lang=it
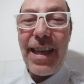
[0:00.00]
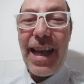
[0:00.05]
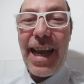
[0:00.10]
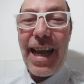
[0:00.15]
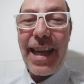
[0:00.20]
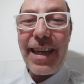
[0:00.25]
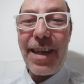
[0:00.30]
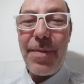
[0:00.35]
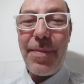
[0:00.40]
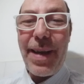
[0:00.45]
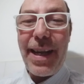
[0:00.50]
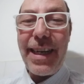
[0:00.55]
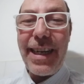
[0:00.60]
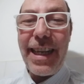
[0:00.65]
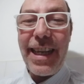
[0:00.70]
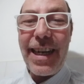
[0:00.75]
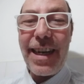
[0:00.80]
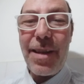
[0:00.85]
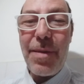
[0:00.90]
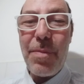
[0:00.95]
a
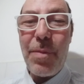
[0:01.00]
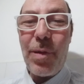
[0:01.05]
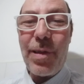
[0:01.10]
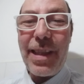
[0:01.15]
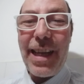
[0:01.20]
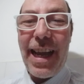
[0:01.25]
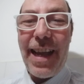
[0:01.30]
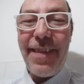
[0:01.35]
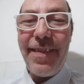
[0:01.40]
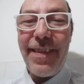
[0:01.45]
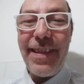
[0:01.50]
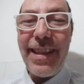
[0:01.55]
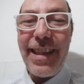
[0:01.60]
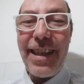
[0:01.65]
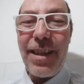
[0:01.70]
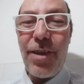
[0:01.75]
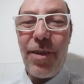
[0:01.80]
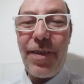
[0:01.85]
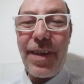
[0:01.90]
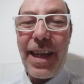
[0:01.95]
rimanere in
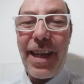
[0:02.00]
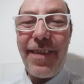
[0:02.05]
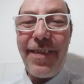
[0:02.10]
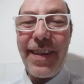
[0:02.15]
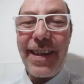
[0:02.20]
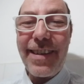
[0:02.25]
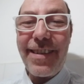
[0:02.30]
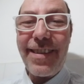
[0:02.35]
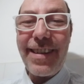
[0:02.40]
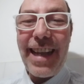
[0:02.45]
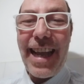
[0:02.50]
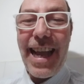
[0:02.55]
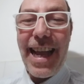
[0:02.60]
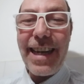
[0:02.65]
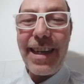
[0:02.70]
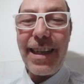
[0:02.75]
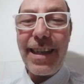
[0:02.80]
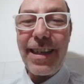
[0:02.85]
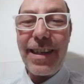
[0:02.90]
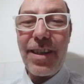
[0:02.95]
mutande, dovrai
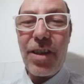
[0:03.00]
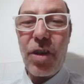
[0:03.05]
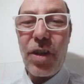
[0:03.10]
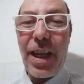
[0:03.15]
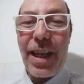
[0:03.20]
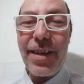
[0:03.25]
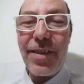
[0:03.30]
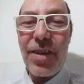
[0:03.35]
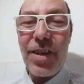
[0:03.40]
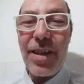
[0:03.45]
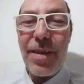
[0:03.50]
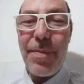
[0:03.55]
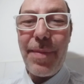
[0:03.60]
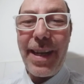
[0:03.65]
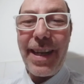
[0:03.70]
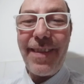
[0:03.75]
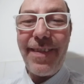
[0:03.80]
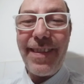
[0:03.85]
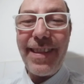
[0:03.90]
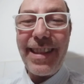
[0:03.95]
versare
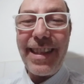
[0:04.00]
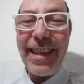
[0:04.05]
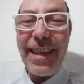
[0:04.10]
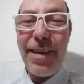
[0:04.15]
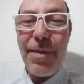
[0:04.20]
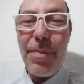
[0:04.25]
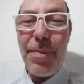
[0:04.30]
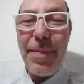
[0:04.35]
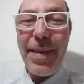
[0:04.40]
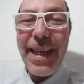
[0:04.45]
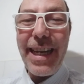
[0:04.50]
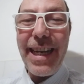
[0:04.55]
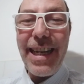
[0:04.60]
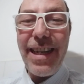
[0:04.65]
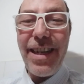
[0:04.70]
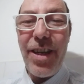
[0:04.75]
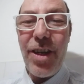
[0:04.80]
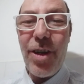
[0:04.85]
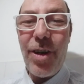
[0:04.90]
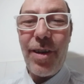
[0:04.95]
risarcimenti
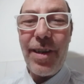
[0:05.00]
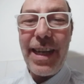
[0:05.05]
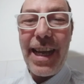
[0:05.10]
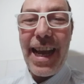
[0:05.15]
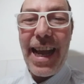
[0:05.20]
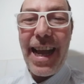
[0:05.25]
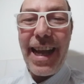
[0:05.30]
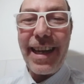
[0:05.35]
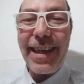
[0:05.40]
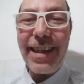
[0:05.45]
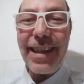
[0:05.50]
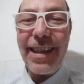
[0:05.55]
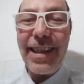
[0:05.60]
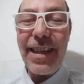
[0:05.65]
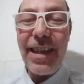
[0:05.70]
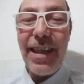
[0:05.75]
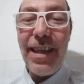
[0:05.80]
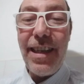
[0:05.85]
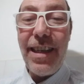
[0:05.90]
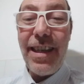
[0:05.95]

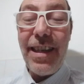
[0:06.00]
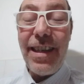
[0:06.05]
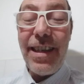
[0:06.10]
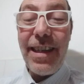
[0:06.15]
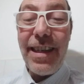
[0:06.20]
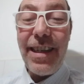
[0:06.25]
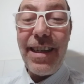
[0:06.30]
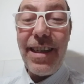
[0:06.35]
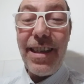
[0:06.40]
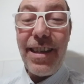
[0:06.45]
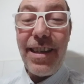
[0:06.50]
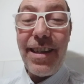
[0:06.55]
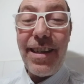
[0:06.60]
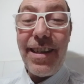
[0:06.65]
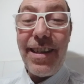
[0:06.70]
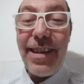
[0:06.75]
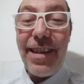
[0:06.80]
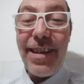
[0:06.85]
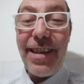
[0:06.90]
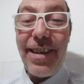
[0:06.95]
milionari.
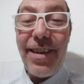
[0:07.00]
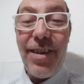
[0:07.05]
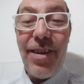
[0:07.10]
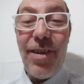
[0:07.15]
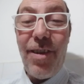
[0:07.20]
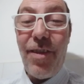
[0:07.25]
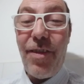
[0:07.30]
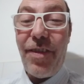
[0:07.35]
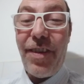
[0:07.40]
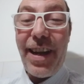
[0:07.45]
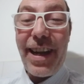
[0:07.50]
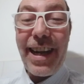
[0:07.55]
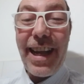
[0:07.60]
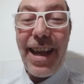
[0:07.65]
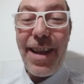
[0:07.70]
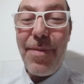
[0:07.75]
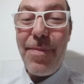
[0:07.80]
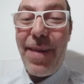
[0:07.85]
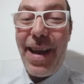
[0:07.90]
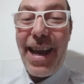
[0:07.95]
Non
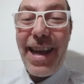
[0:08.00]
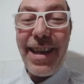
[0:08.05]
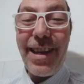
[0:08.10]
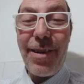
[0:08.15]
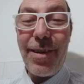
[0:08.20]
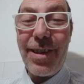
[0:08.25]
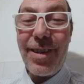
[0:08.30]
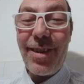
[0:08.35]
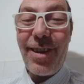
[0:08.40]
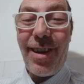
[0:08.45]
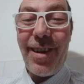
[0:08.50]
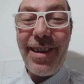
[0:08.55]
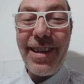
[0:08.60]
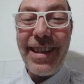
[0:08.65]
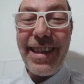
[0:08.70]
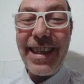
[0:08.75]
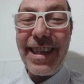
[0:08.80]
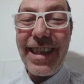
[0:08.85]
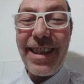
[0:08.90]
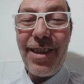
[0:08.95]
farai mai i
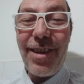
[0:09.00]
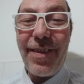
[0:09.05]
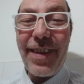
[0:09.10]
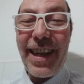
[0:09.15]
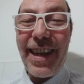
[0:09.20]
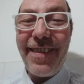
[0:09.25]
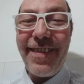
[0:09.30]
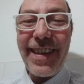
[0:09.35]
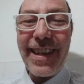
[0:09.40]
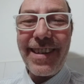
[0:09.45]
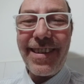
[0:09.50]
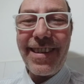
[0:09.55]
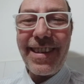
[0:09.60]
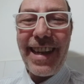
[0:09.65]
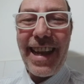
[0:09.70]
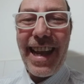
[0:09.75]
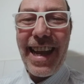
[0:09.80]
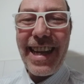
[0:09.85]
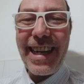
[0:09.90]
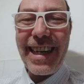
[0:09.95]
soldi che dovrai
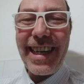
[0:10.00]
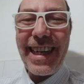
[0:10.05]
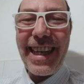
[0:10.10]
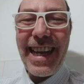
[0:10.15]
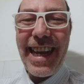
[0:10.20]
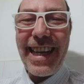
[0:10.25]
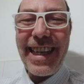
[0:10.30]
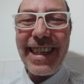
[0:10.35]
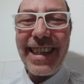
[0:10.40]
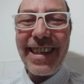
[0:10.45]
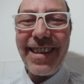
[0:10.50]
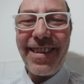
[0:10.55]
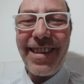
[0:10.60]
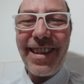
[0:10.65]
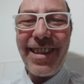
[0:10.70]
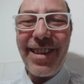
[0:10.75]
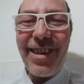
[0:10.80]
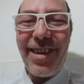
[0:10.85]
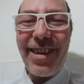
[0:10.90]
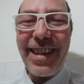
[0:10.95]
versare neanche
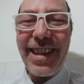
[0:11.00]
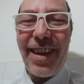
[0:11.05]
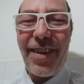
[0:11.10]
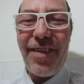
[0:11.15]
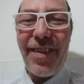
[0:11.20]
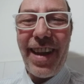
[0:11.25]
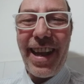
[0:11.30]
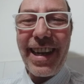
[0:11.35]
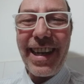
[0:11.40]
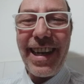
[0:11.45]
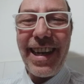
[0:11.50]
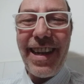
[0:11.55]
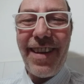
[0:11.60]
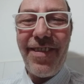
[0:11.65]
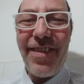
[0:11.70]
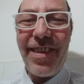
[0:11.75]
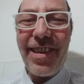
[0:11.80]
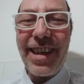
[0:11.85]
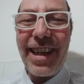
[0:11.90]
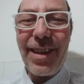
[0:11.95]
se torni a fare
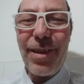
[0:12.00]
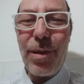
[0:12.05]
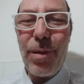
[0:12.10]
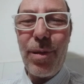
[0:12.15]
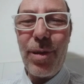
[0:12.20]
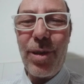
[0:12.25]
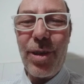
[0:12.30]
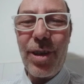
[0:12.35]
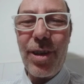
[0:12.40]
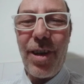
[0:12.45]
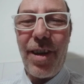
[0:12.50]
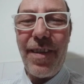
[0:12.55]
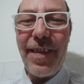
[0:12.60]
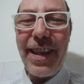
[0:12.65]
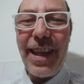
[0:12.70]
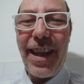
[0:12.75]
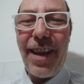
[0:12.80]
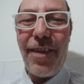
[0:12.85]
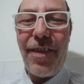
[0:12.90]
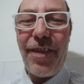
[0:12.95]

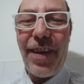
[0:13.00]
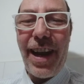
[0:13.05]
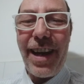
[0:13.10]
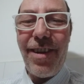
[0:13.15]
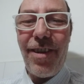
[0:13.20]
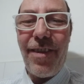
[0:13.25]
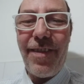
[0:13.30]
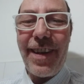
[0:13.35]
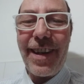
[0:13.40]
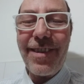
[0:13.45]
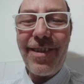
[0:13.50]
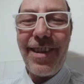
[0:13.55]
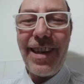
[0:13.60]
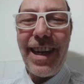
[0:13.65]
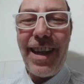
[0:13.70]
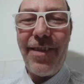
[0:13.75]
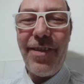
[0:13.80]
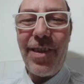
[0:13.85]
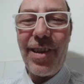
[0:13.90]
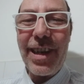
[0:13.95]
l'avvocatuccio e fai
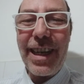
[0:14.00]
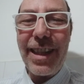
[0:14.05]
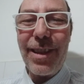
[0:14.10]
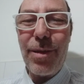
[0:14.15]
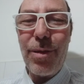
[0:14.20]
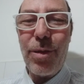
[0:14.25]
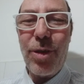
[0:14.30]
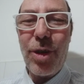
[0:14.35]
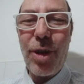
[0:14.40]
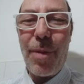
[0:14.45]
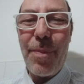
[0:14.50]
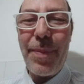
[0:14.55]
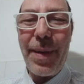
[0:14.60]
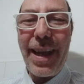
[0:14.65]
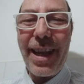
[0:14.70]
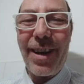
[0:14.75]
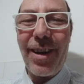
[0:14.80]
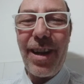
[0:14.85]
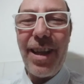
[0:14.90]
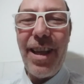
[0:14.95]
l'avvocatuccio
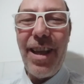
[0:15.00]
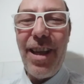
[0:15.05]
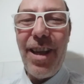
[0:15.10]
per